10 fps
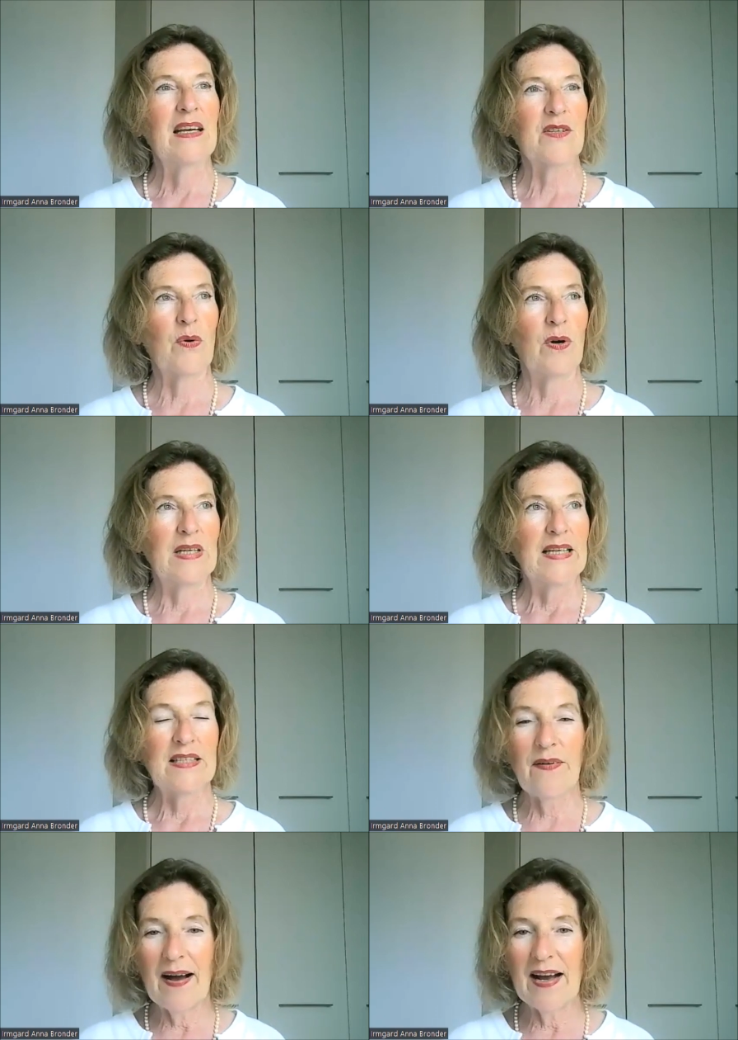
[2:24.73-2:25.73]
So,
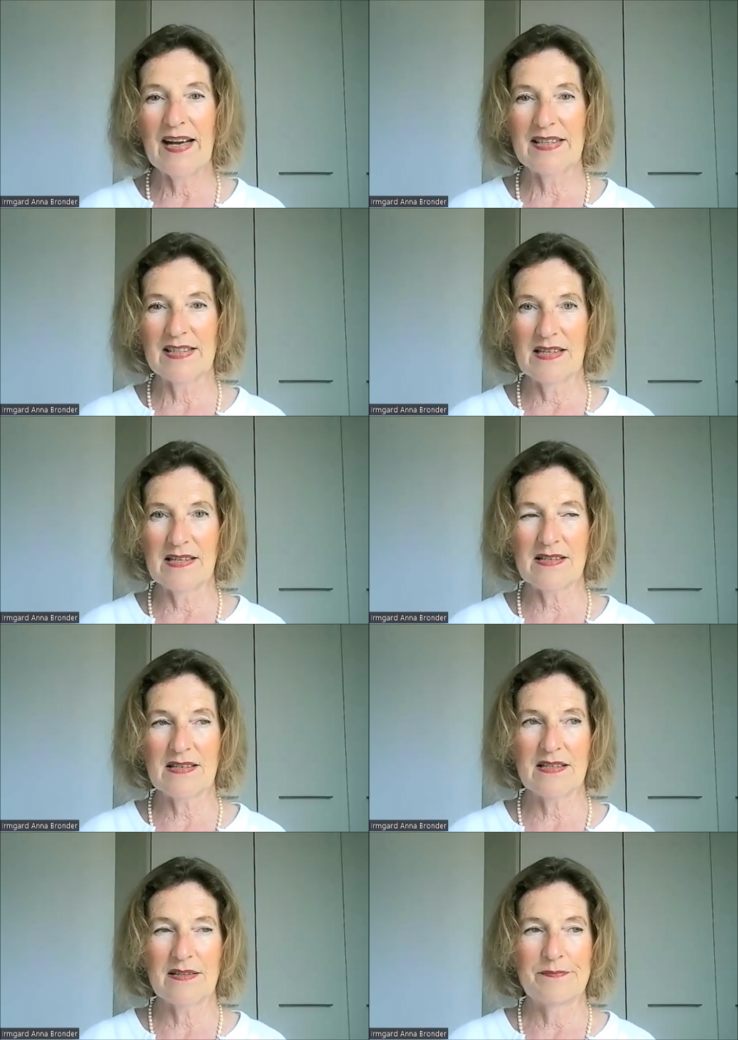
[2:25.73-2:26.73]
die Wahrheit
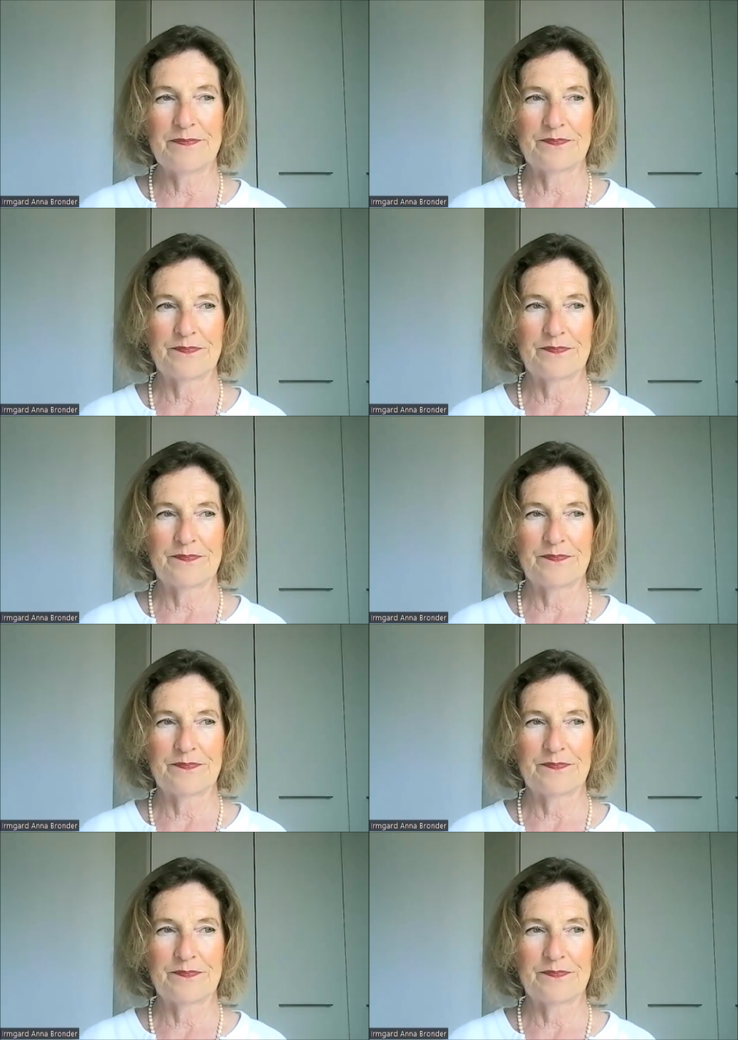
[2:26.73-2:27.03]
ist,